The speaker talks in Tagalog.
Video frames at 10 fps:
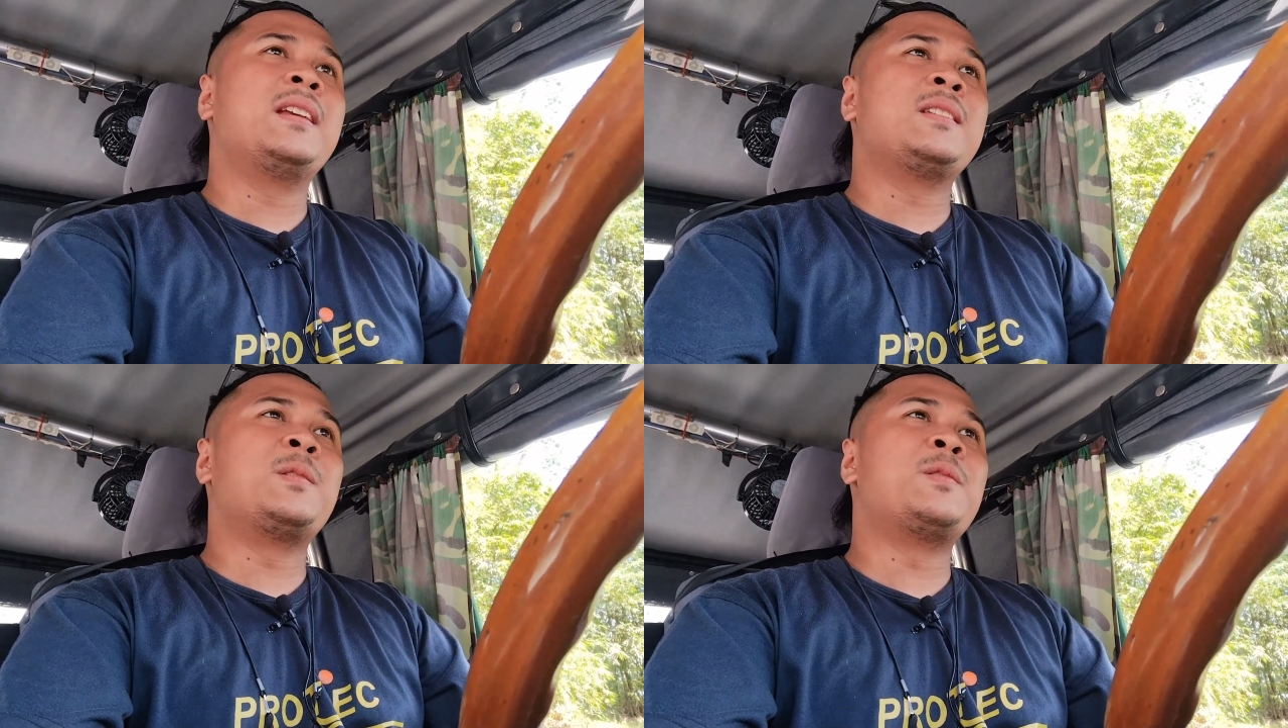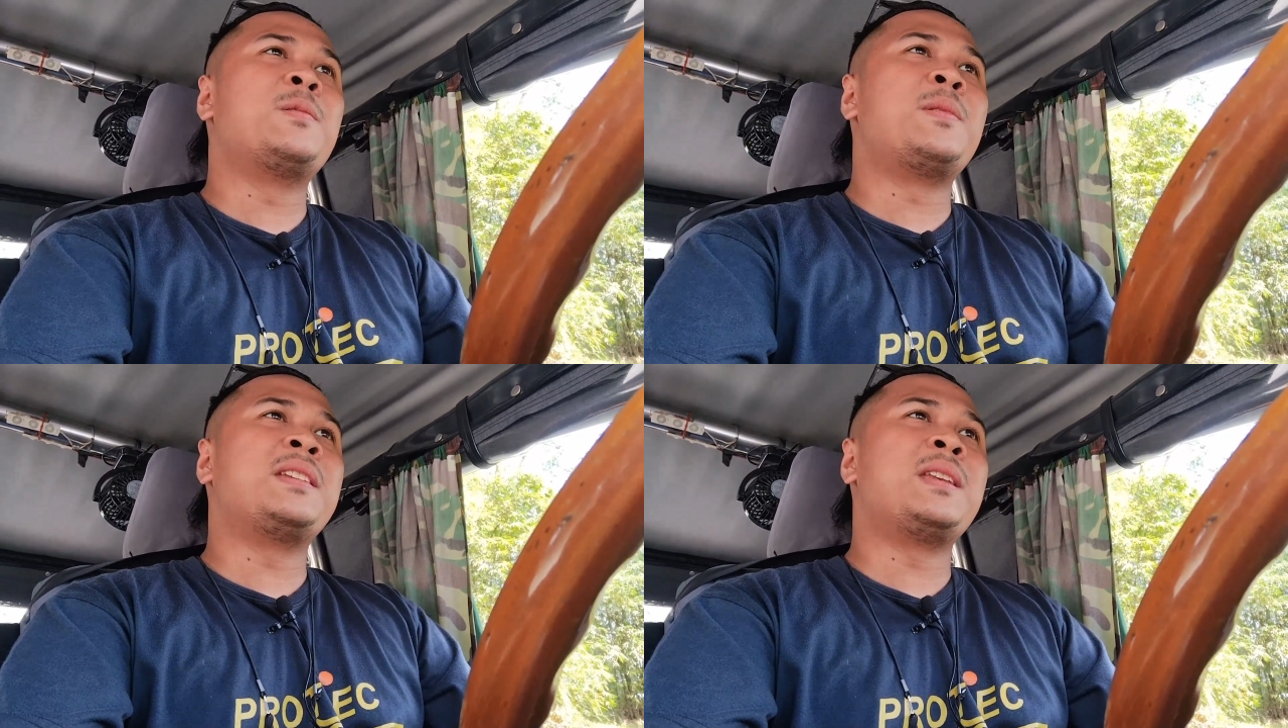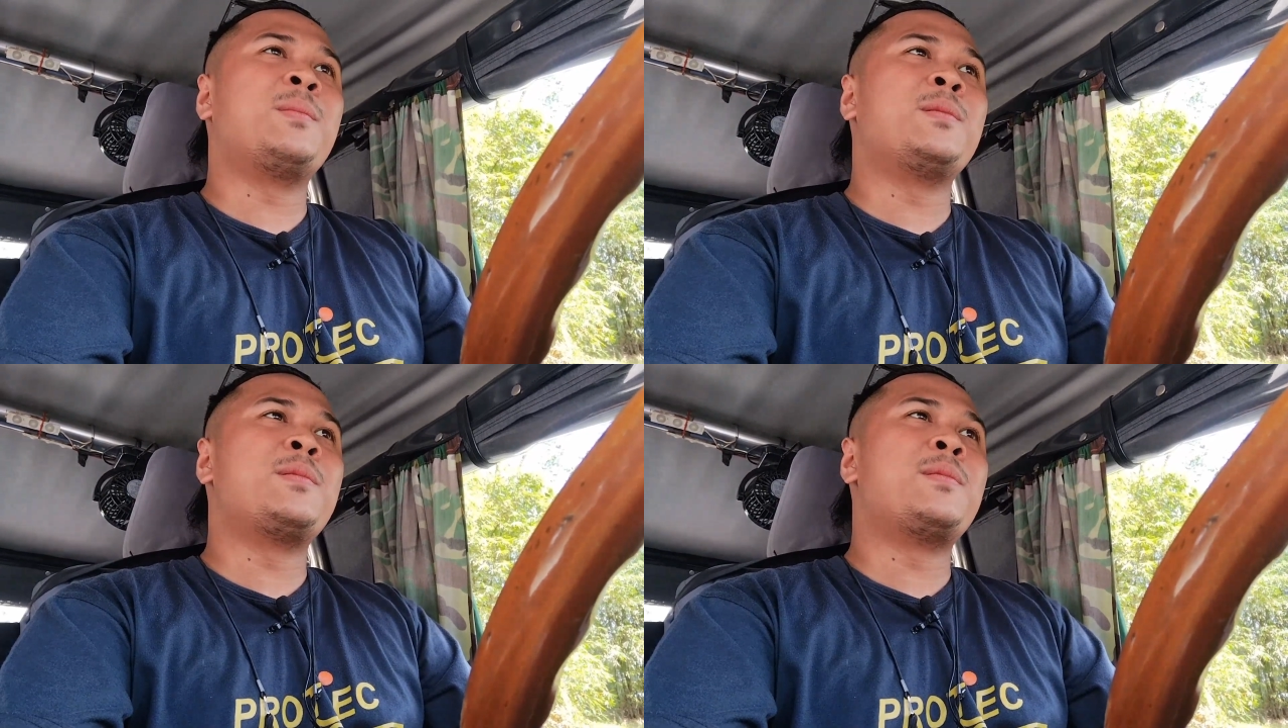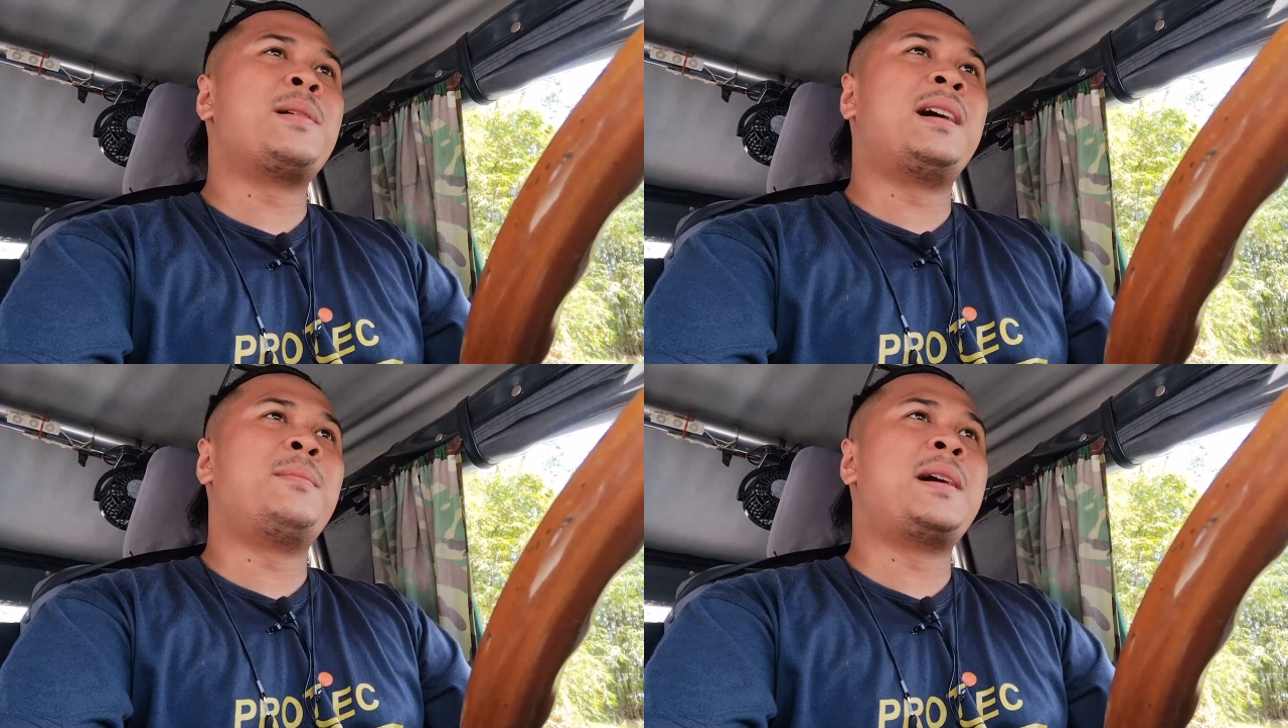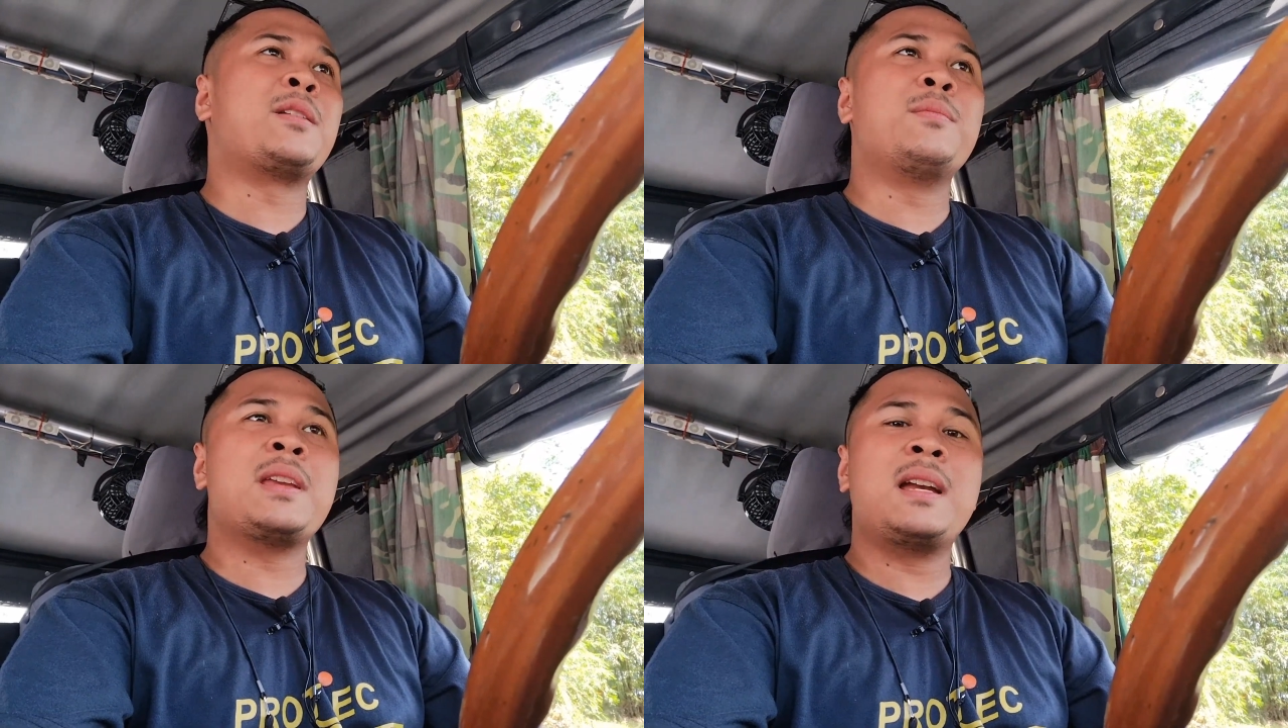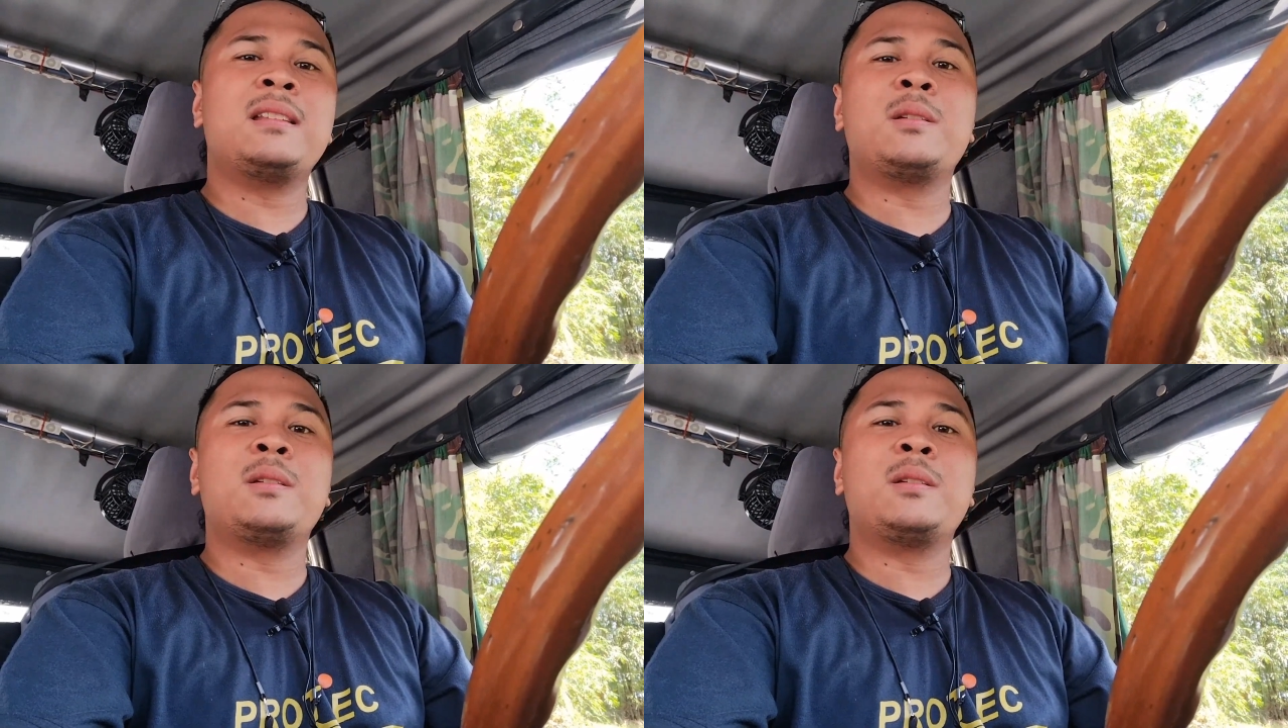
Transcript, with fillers: So isipin mo baka marumihan.